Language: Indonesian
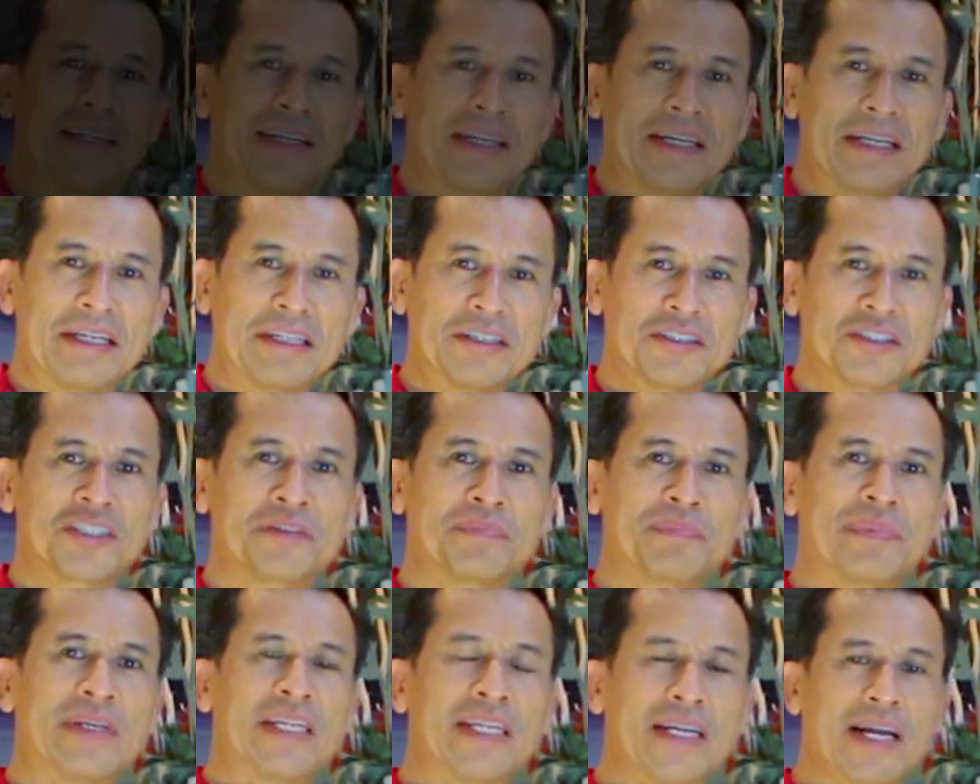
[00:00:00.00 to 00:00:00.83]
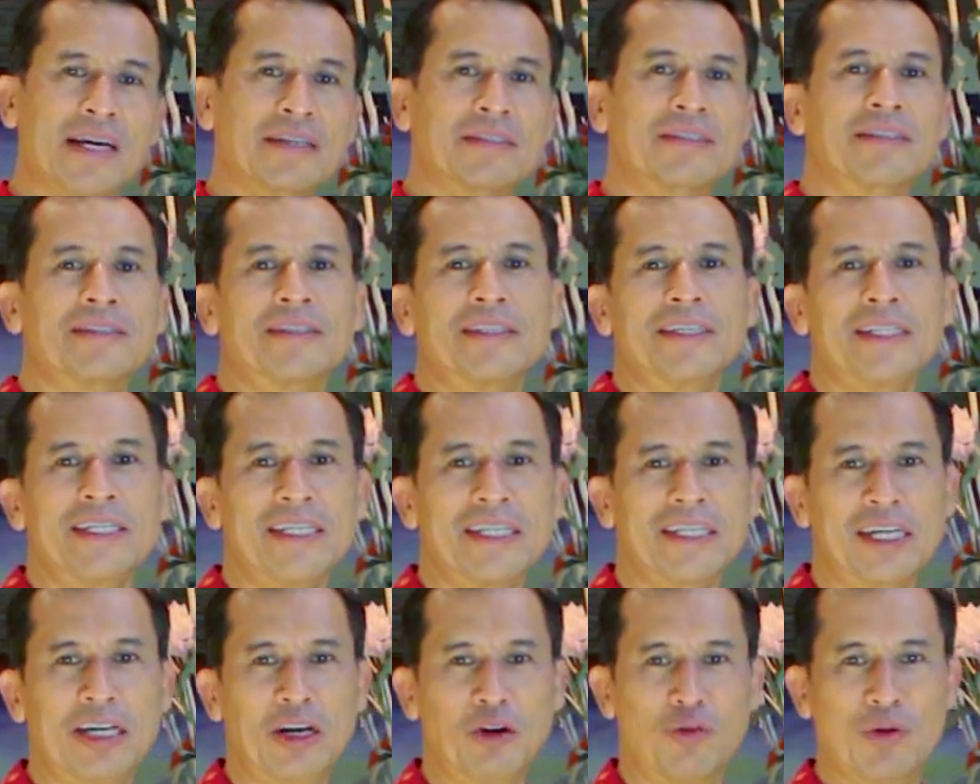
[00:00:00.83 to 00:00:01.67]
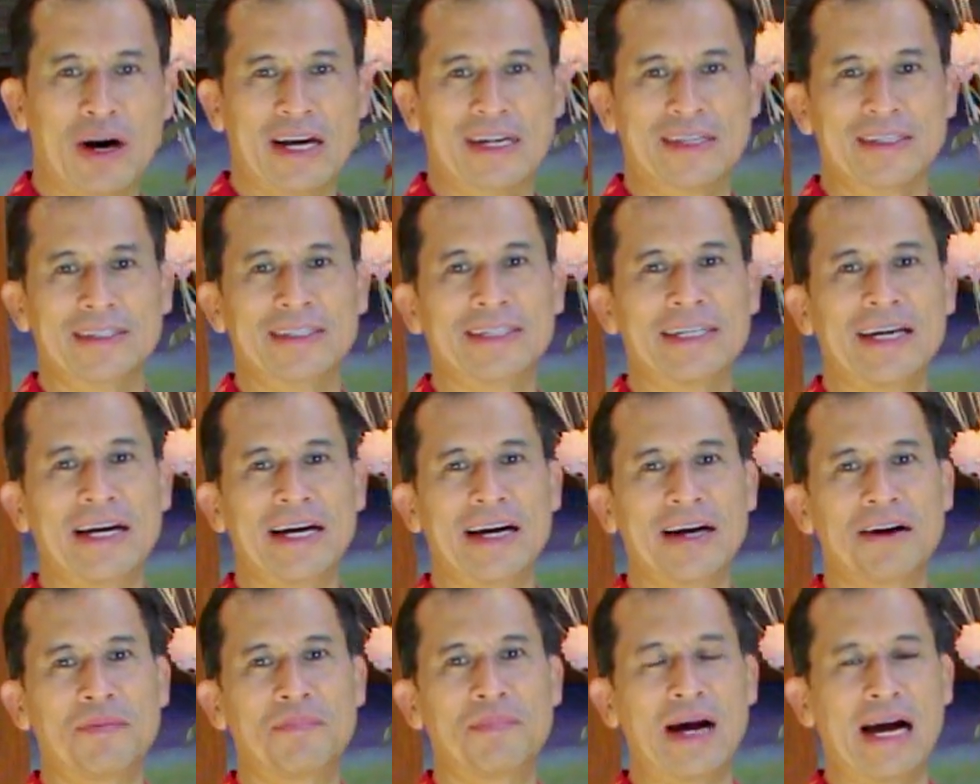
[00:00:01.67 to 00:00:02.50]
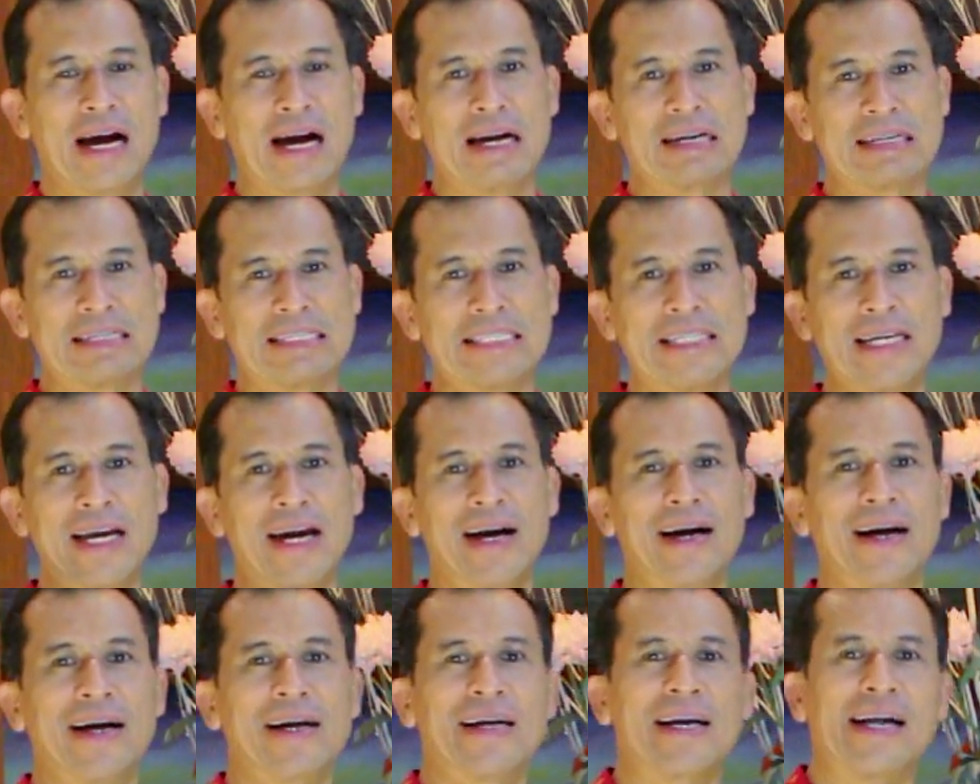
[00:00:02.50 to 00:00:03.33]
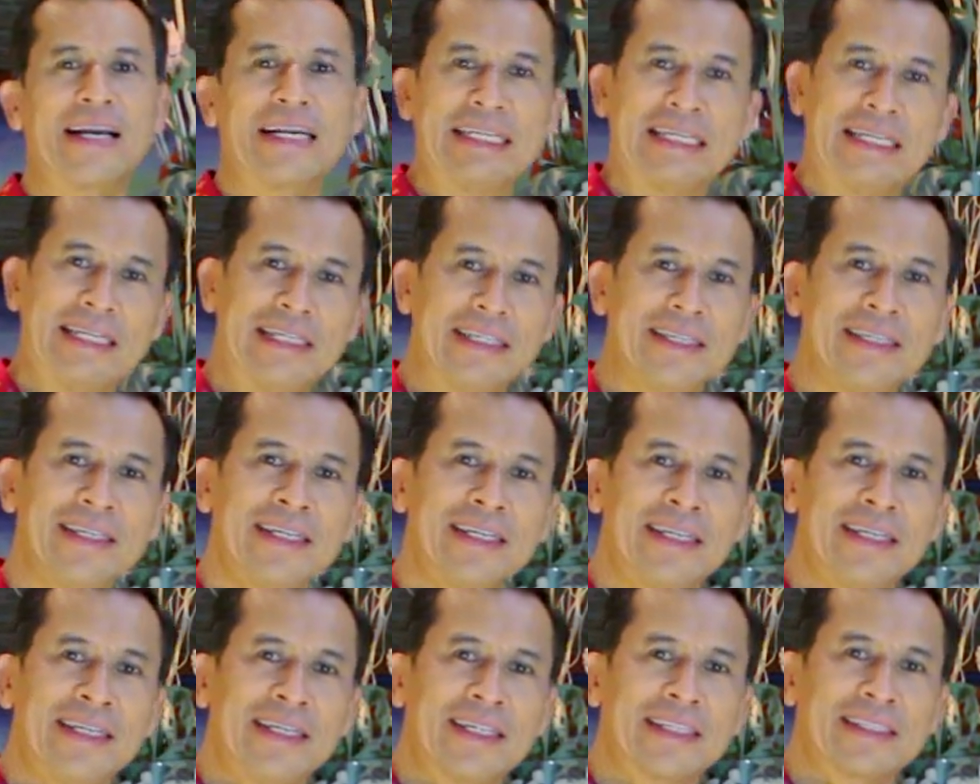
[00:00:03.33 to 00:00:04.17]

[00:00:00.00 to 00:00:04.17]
Inspirasi keluarga bahagia kali ini